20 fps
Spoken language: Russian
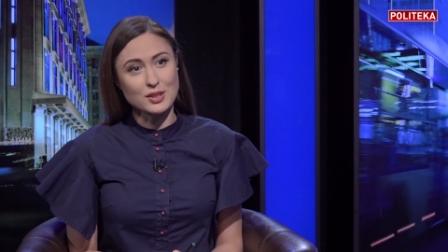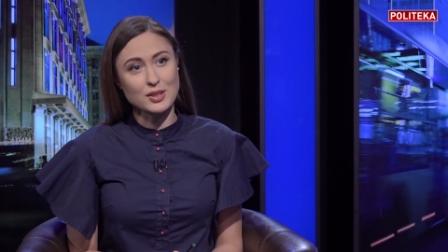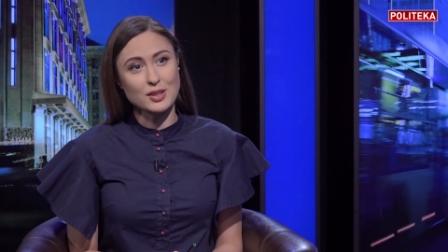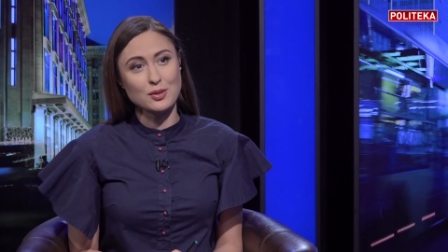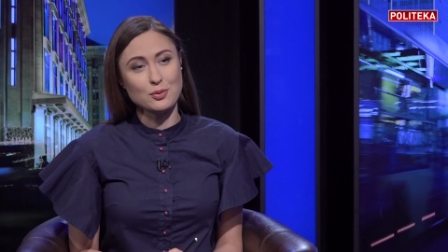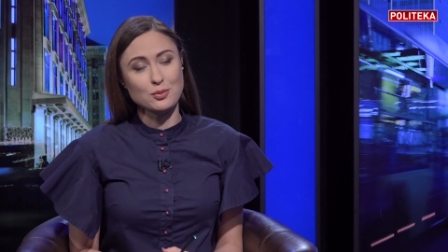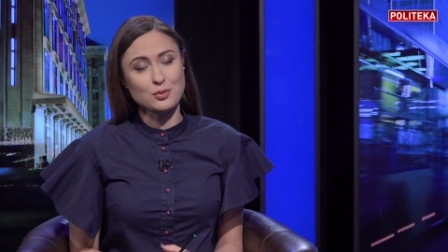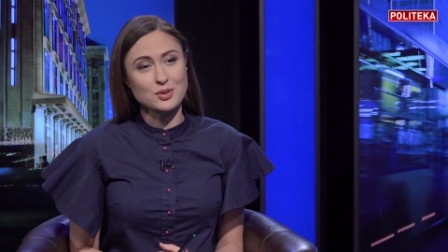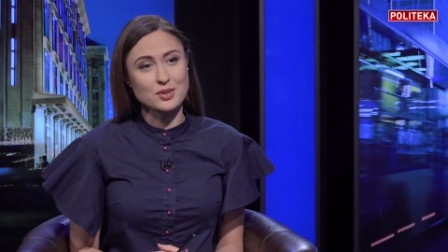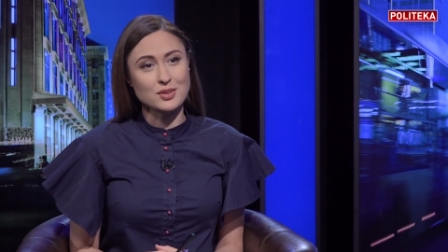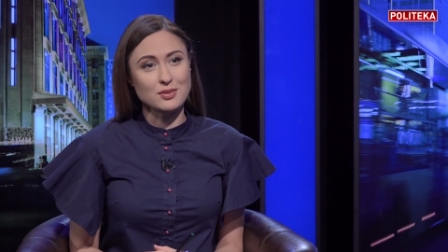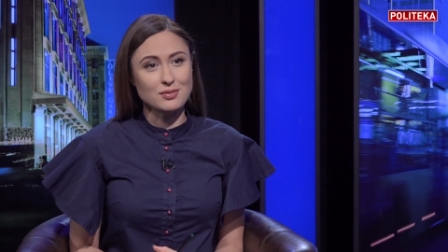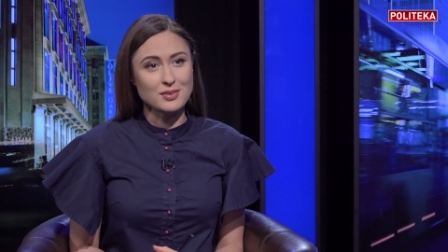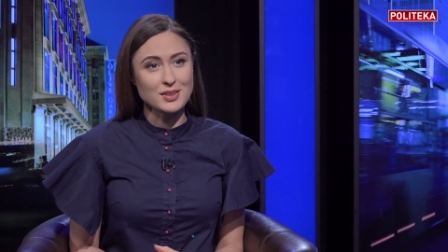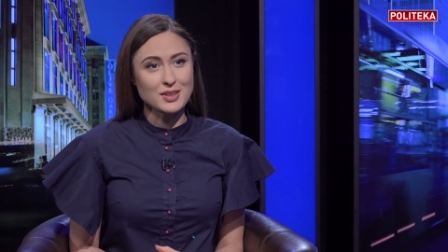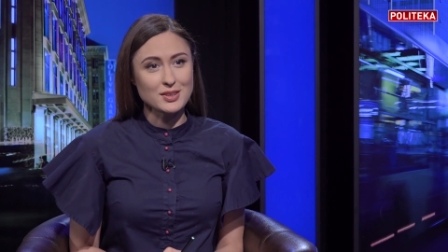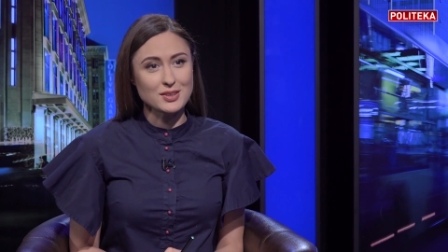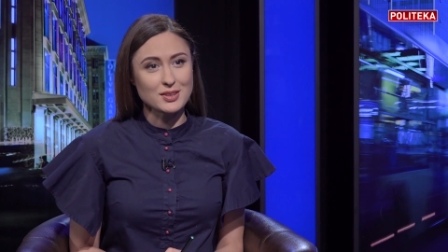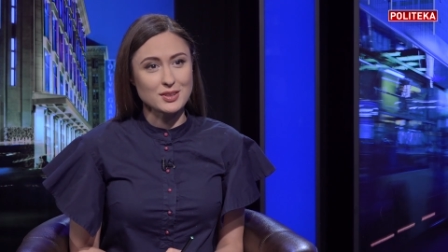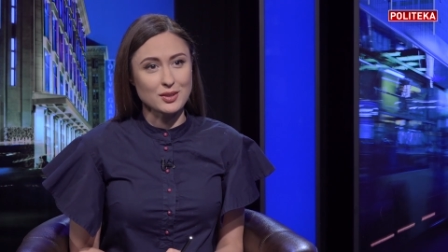или
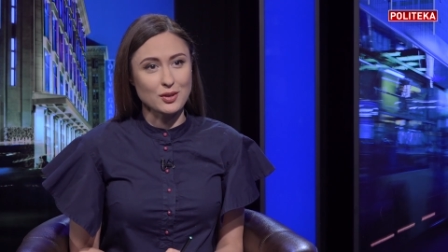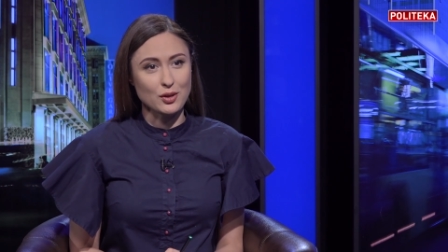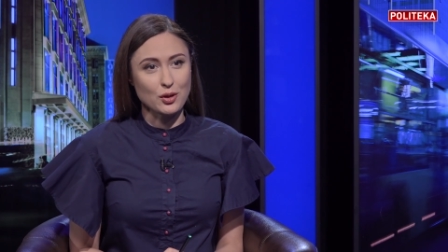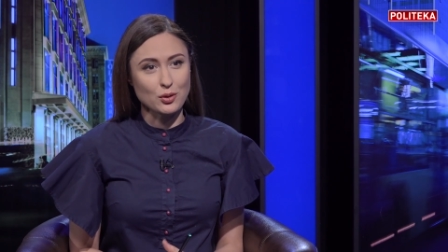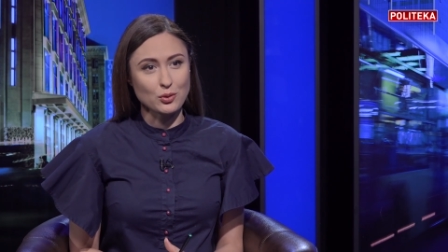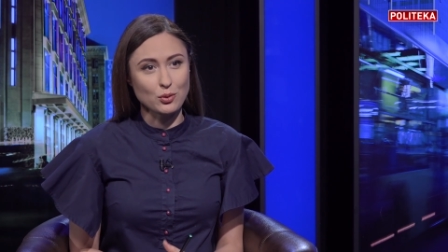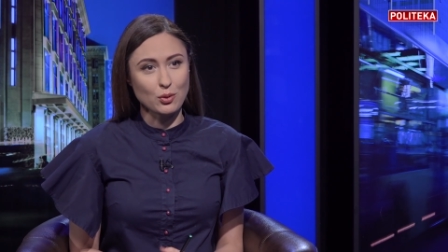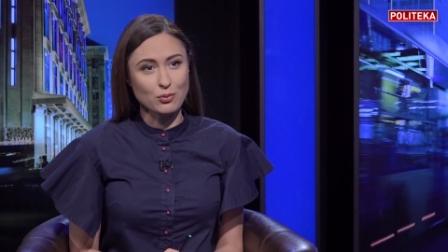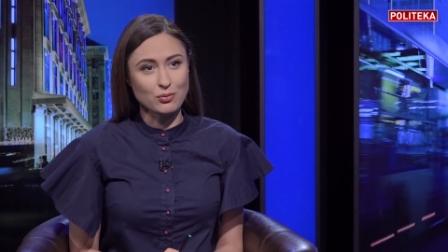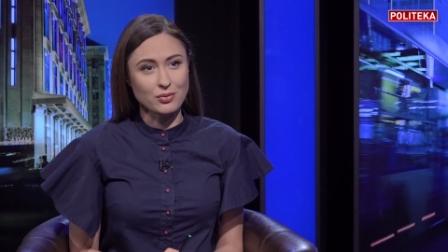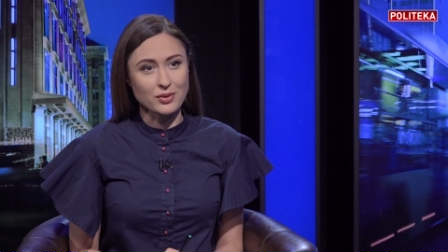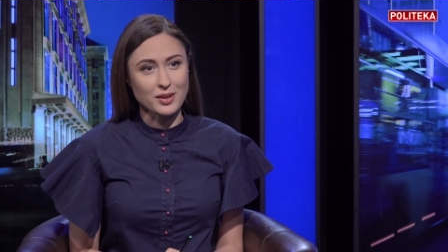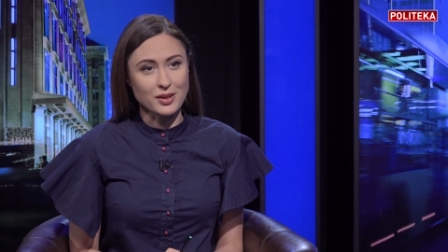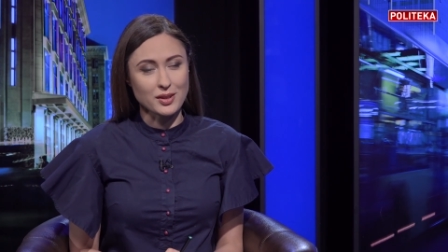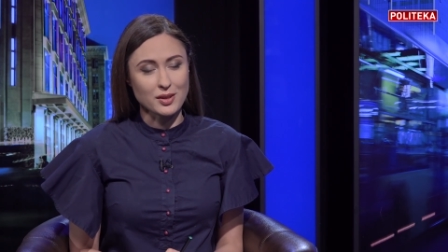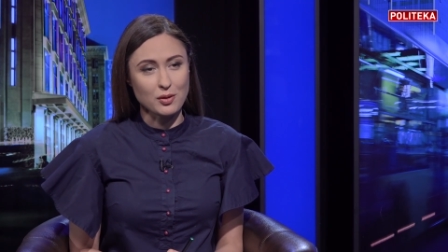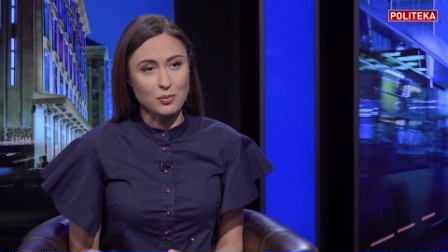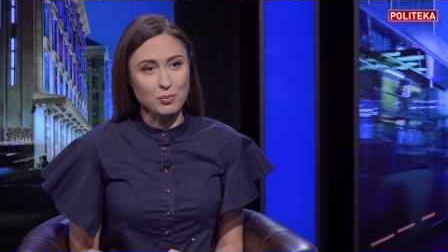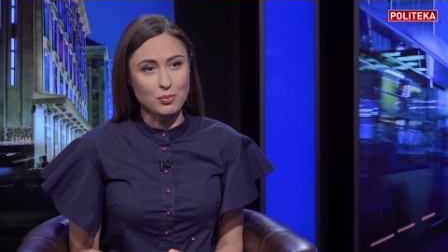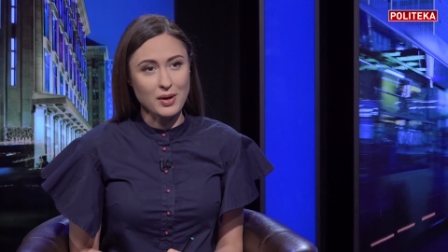удивить э,
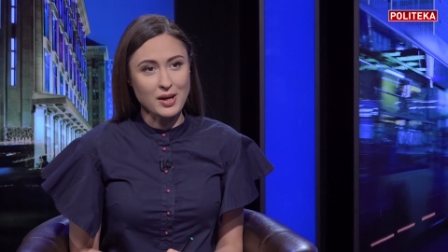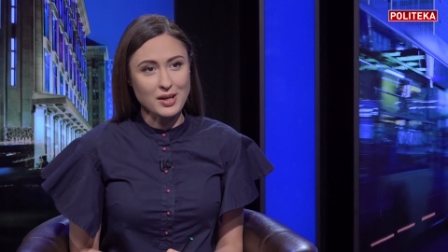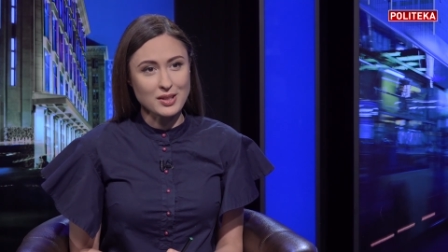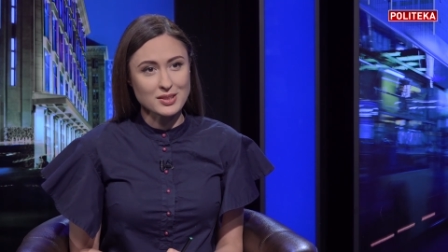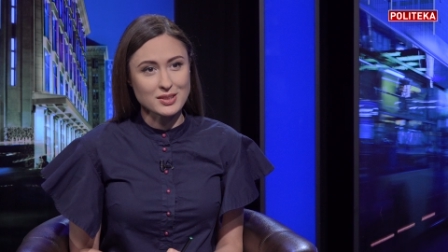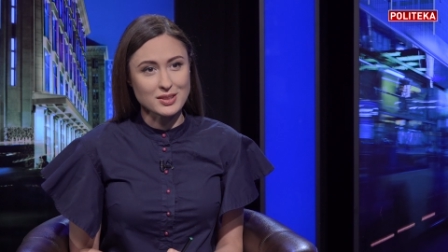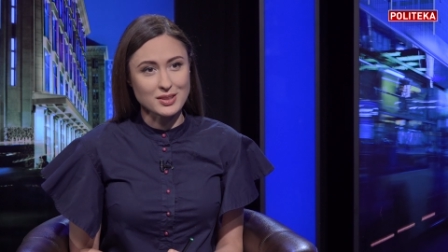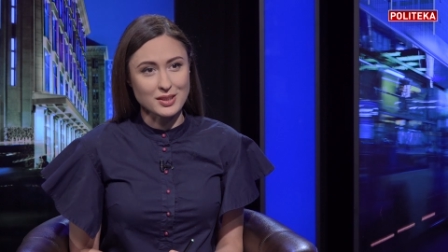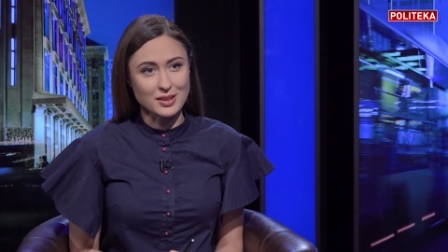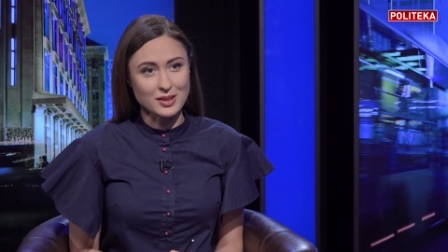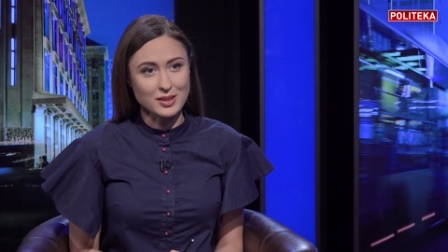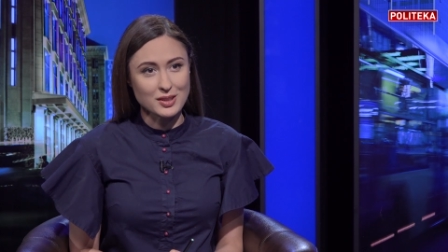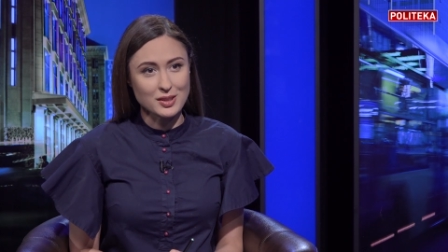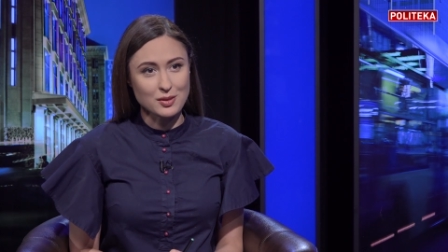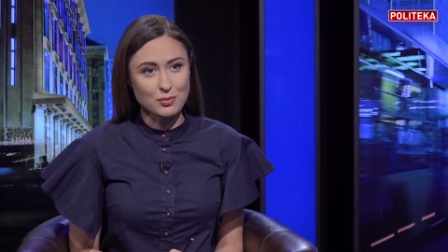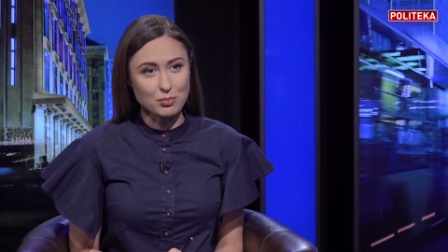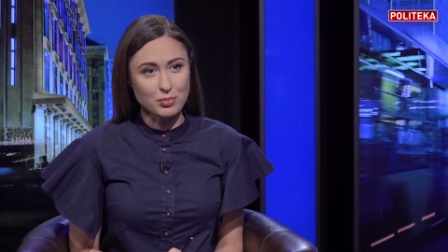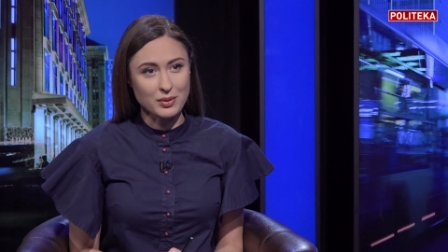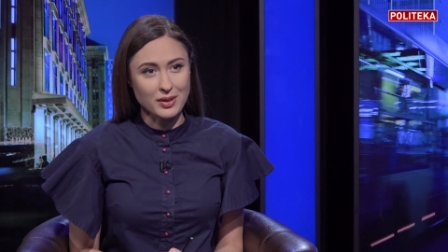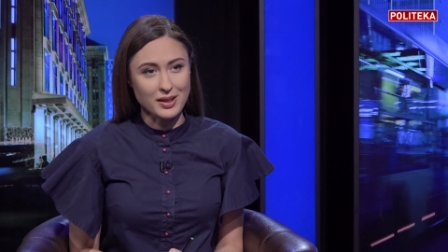новые партии
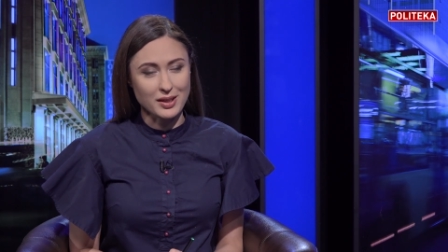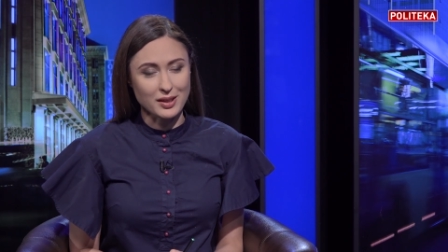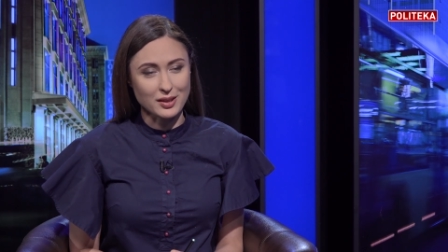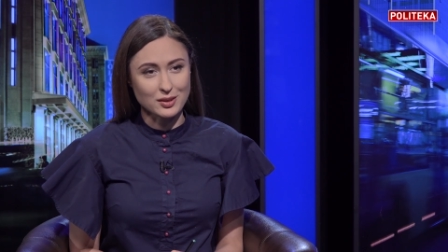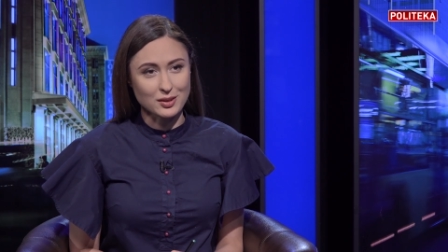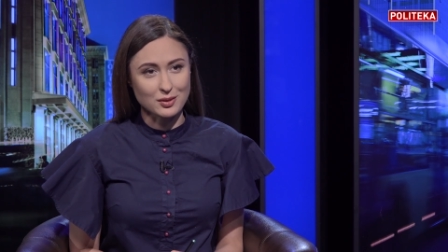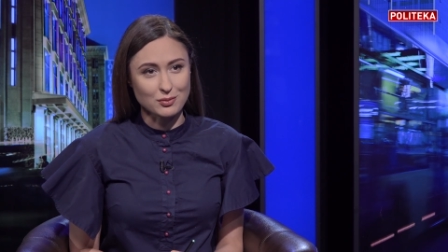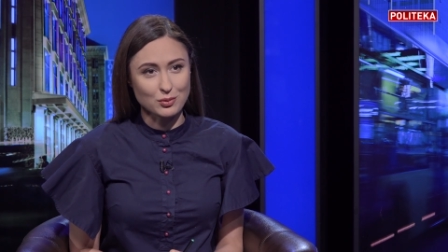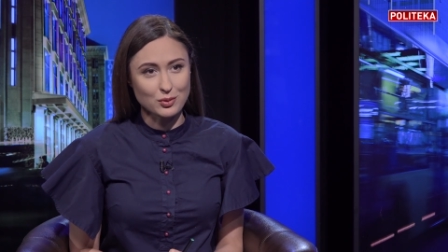и проекты.